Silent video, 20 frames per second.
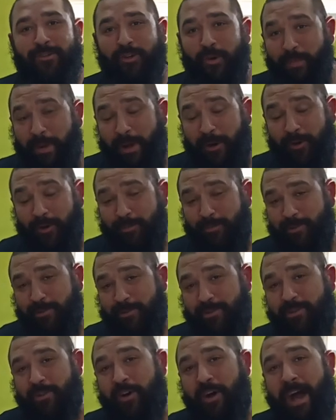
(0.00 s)
súper
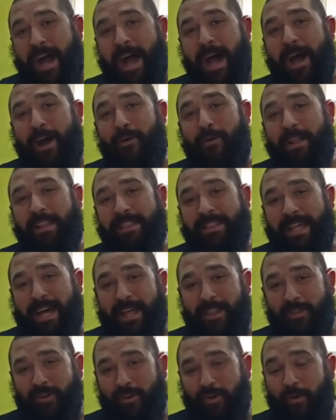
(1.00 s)
robusto, ha
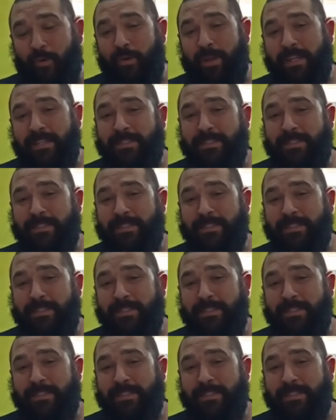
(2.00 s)
aguantado un